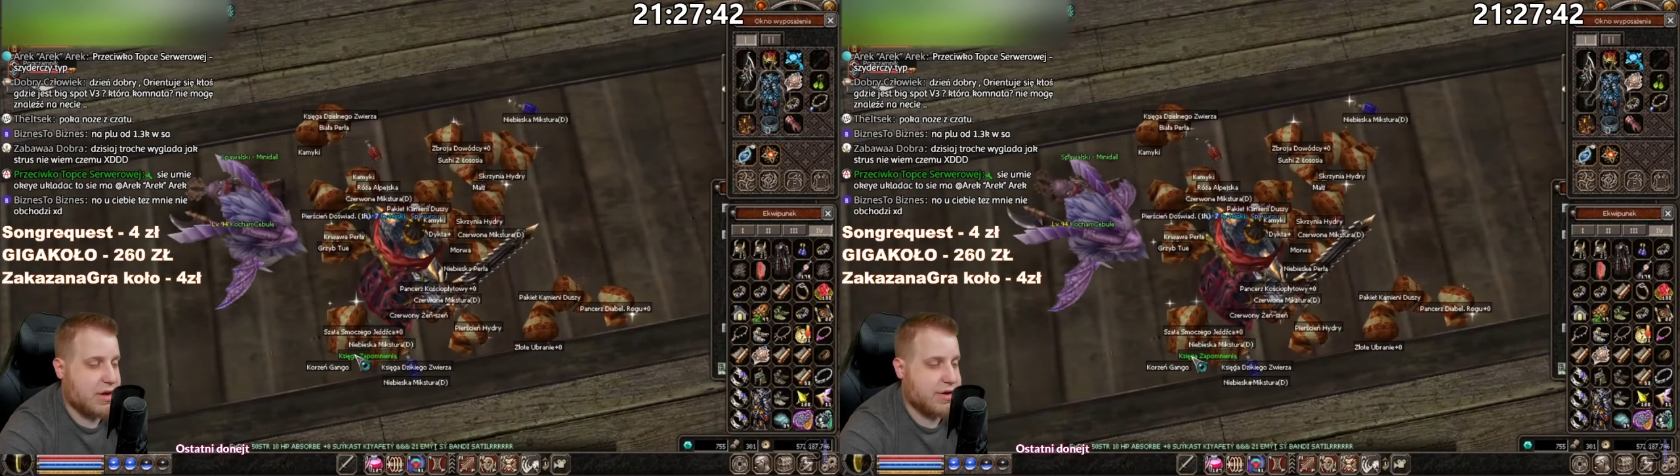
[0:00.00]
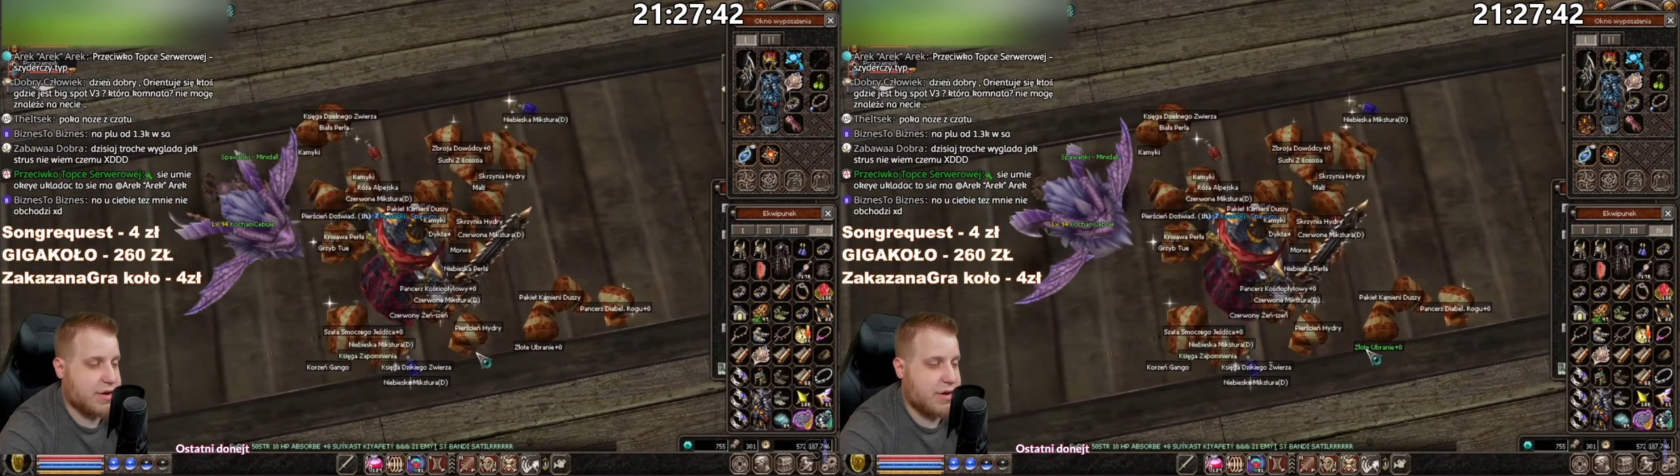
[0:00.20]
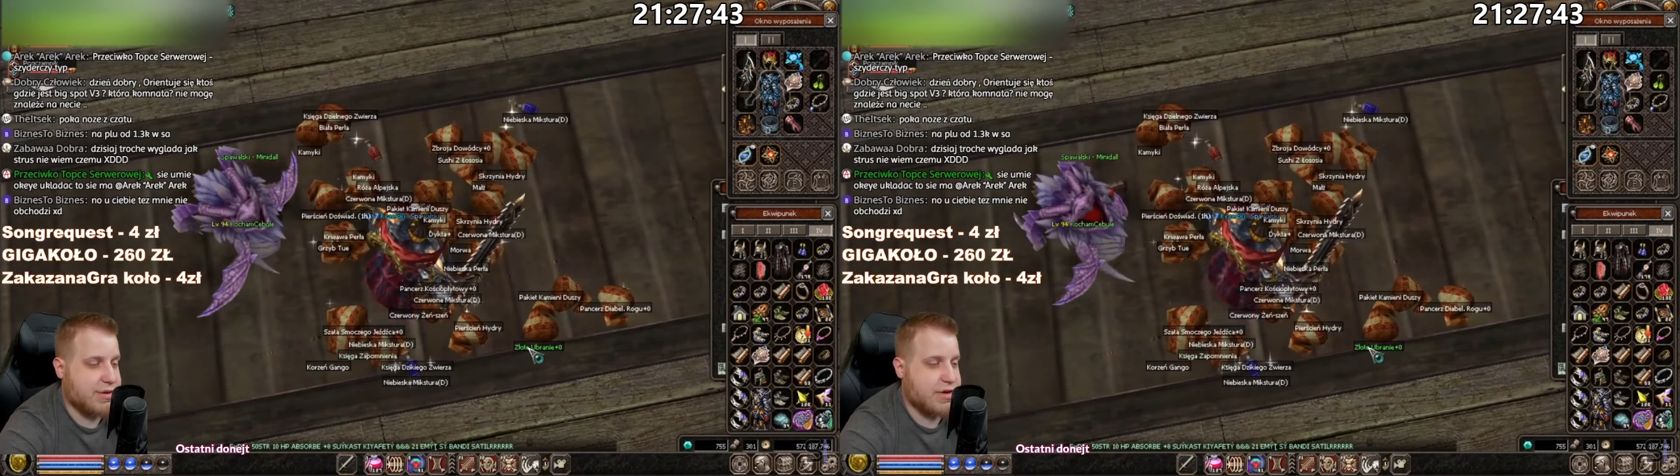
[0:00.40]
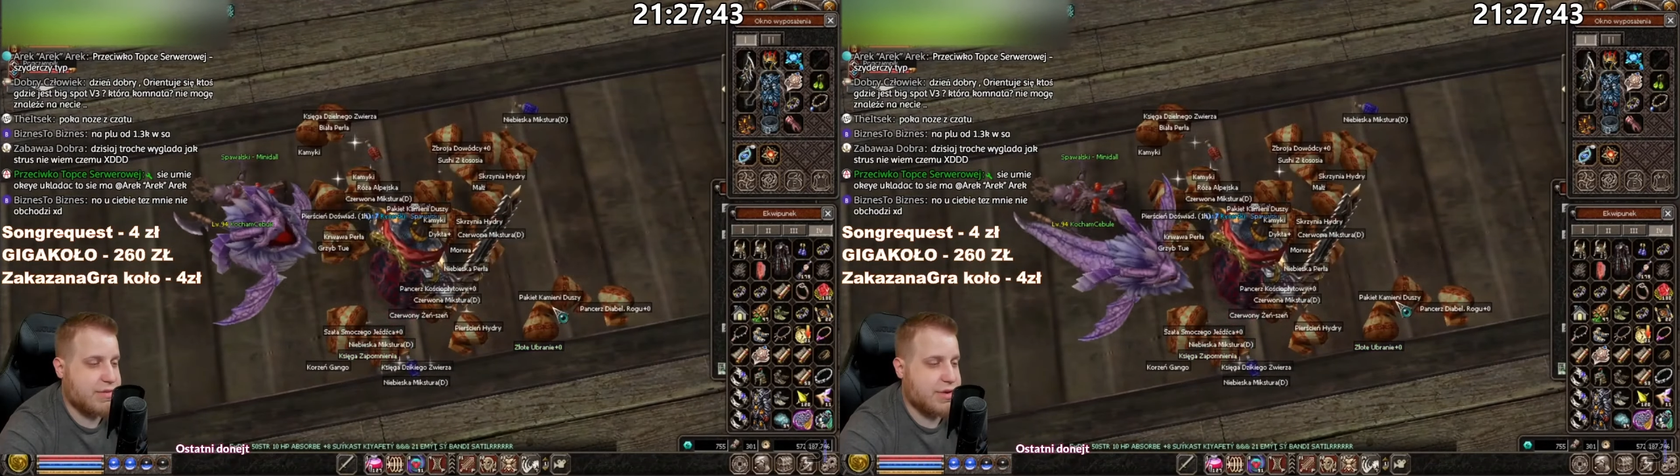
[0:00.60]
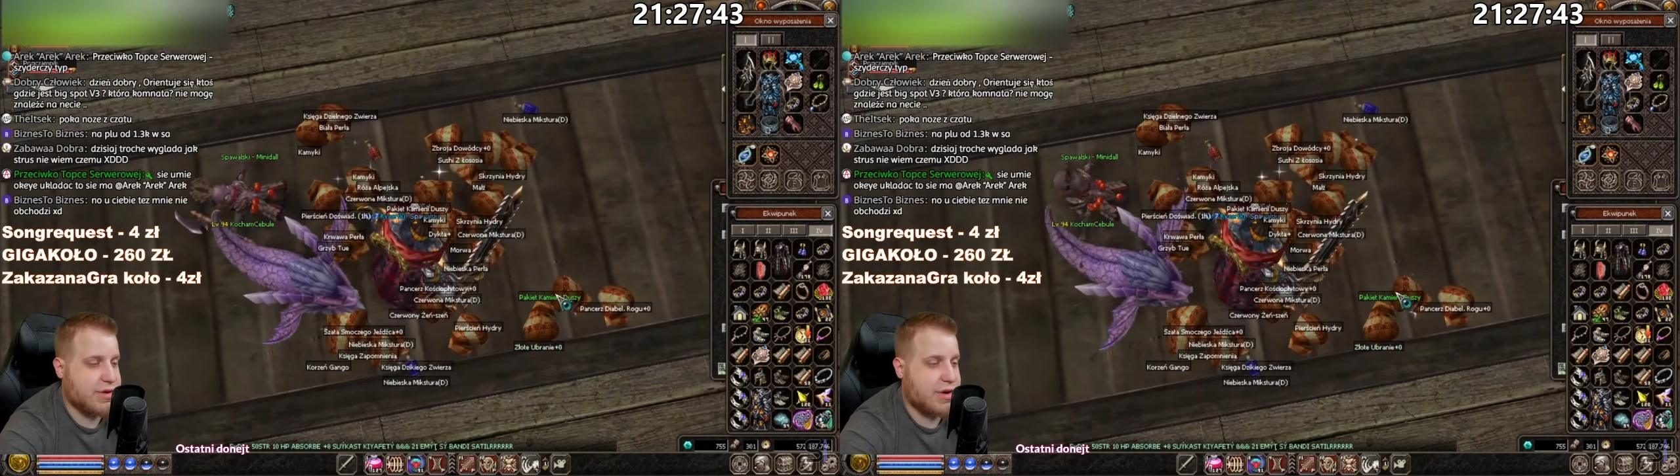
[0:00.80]
Znaczy chodzi
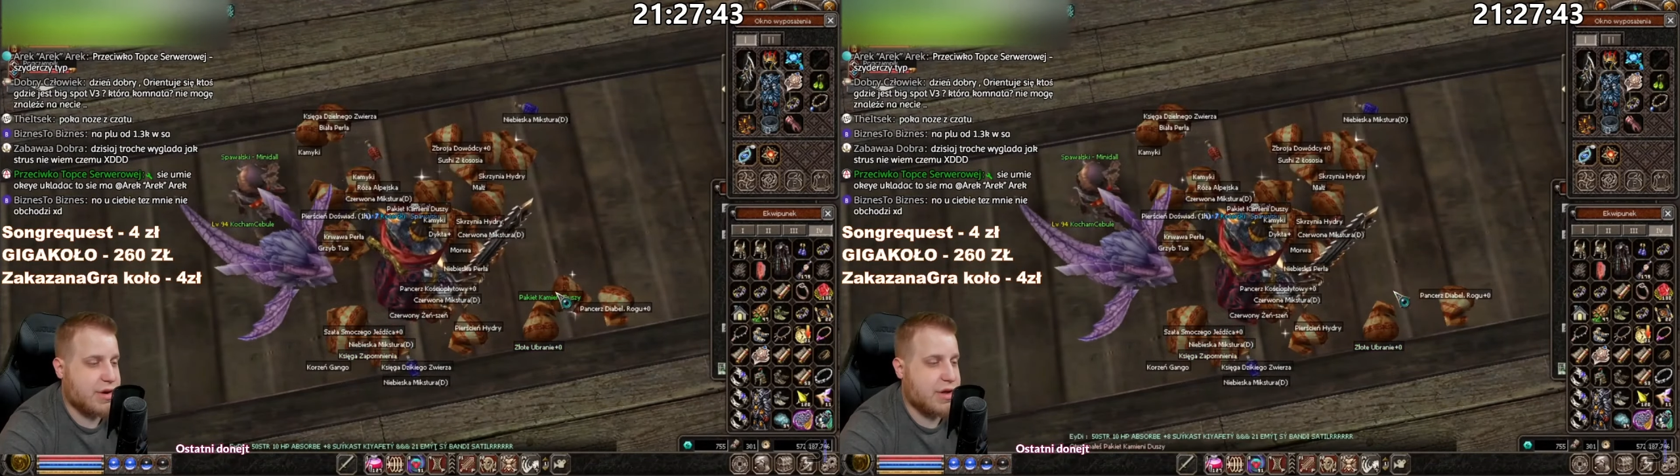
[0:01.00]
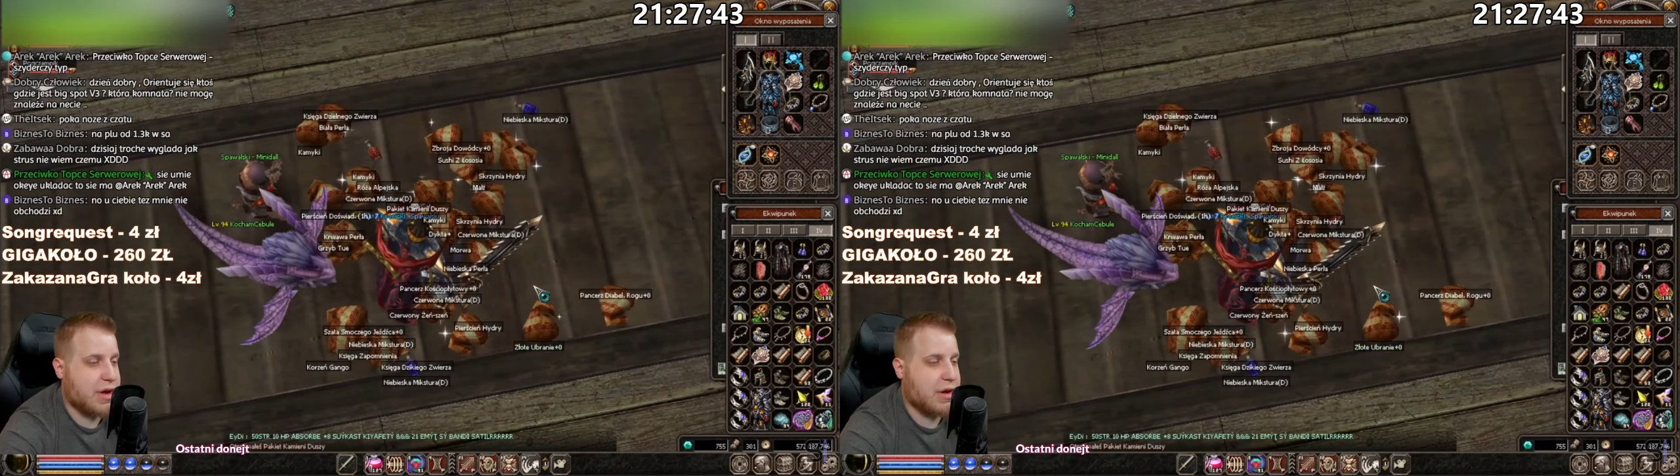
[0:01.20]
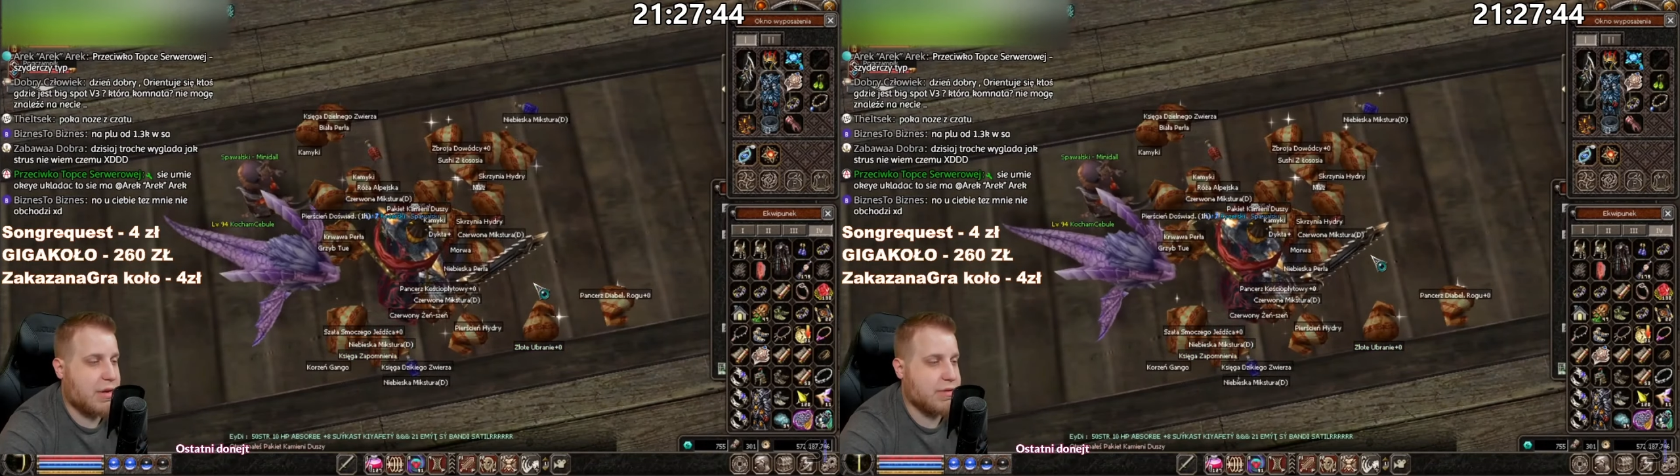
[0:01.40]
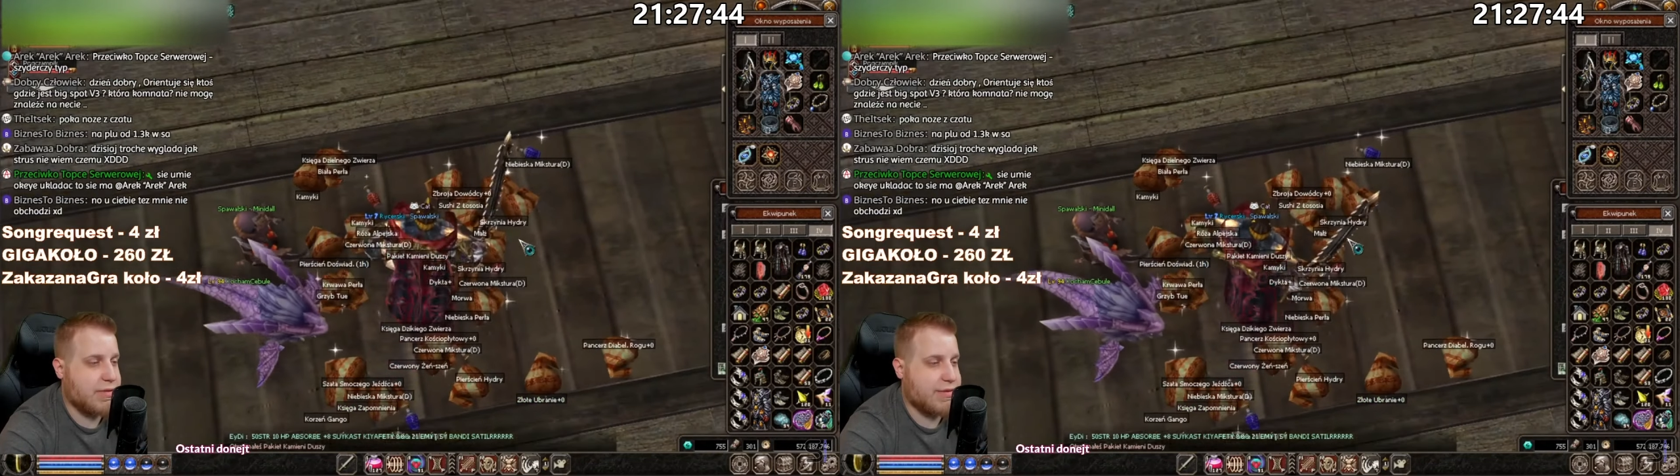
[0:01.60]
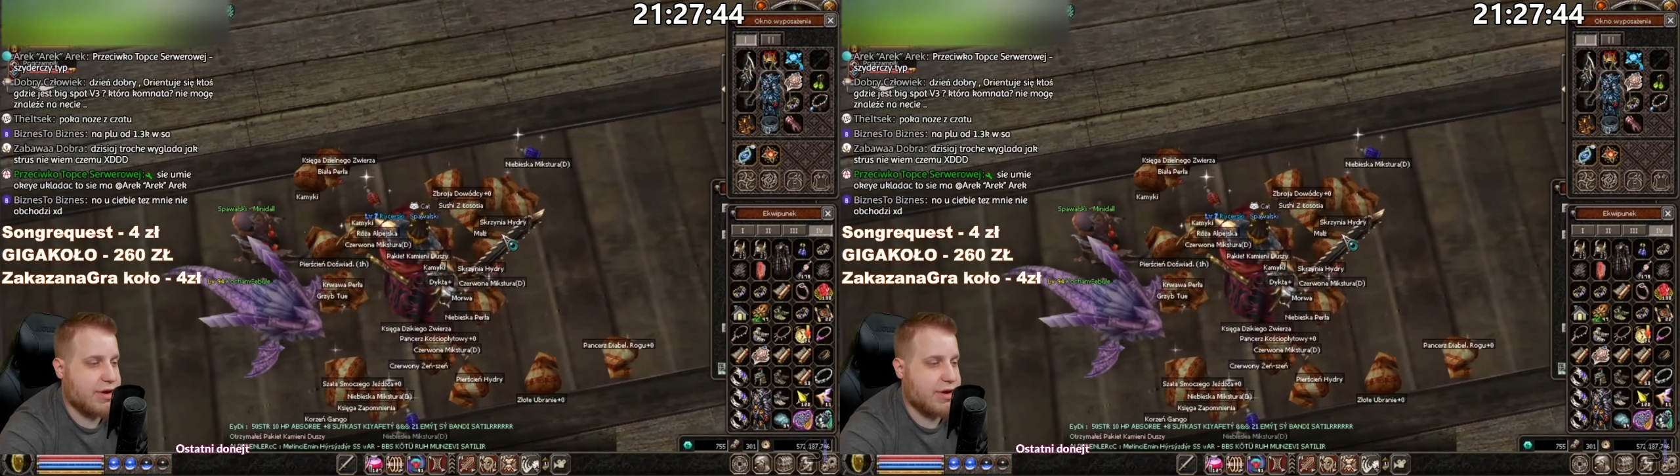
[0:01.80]
mi, że ile korów